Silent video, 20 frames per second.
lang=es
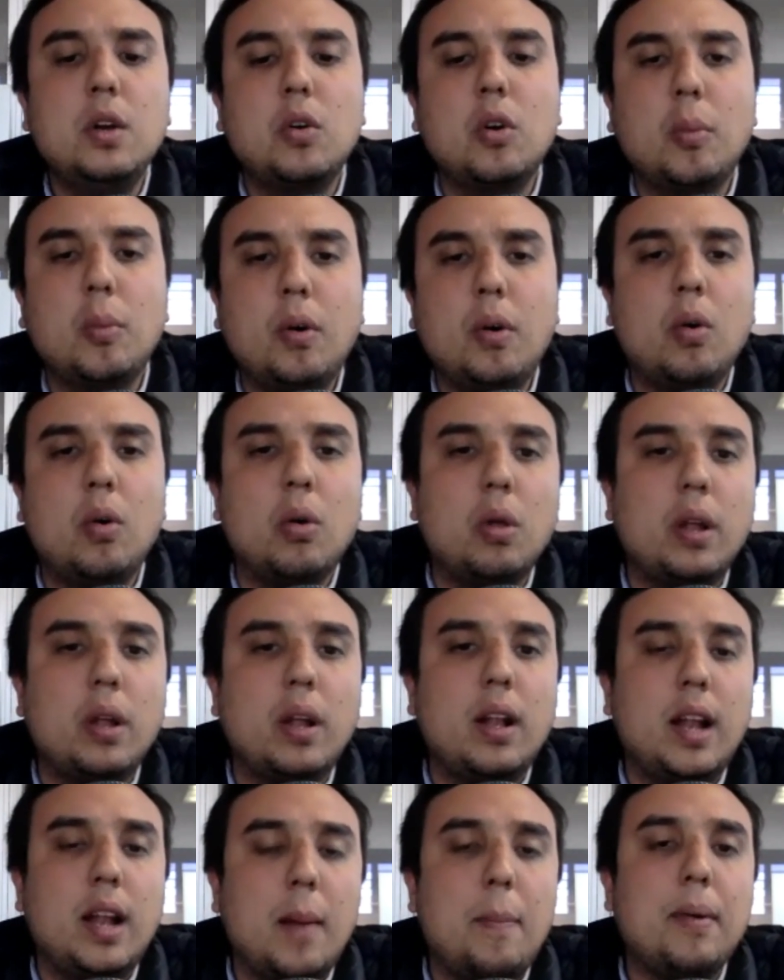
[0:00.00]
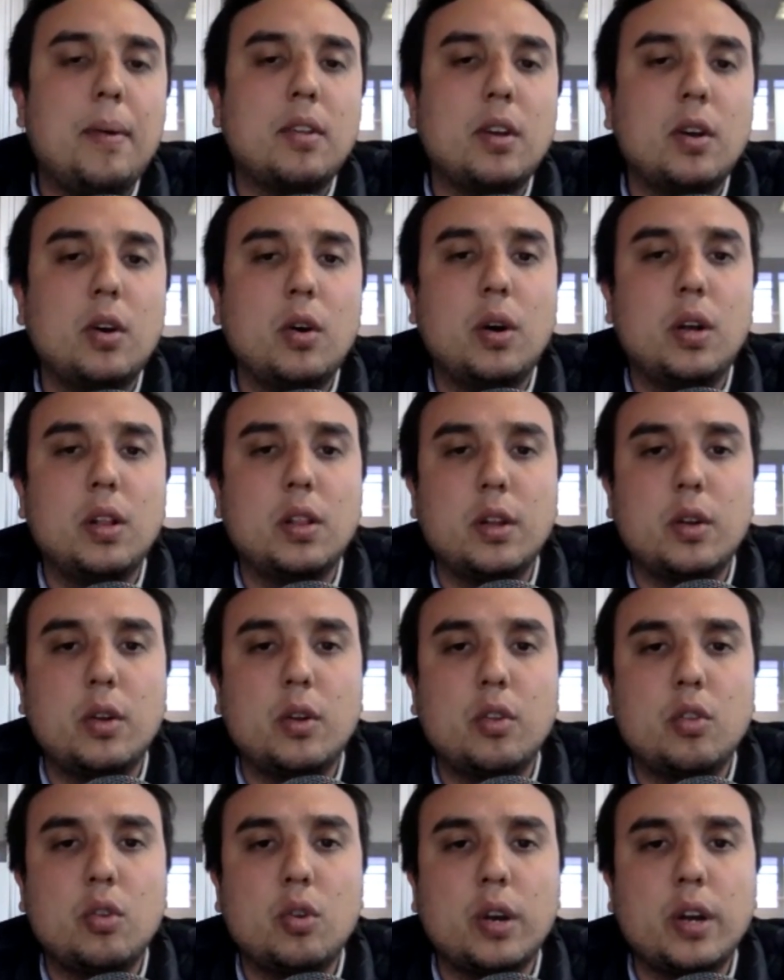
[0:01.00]
como le ha pasado en
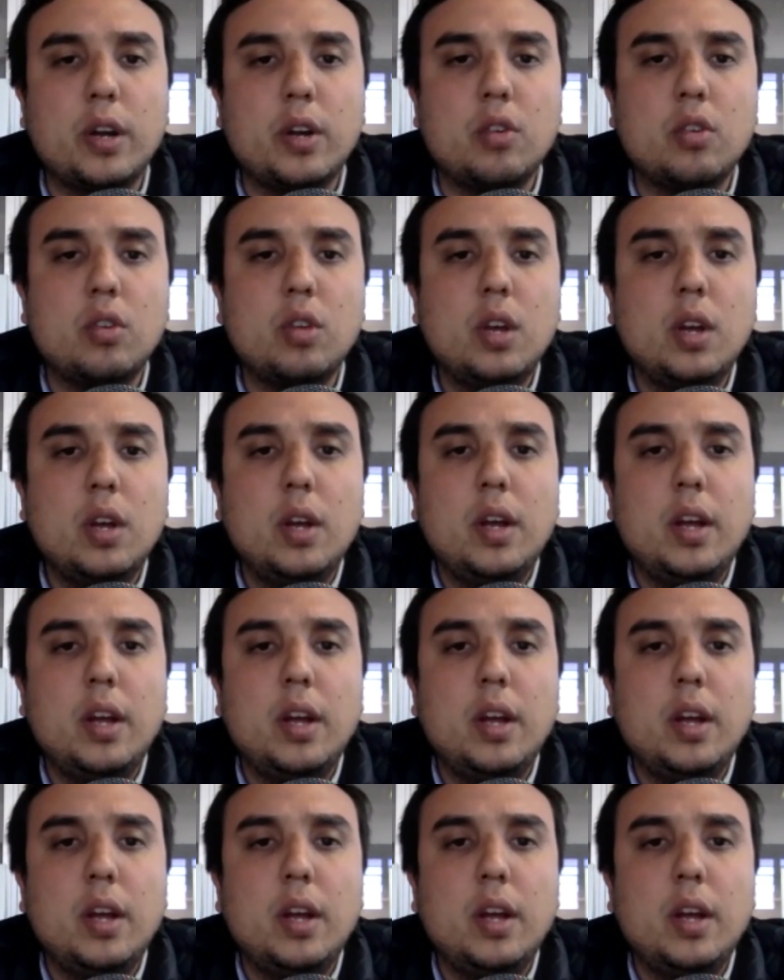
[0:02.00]
anteriores torneos.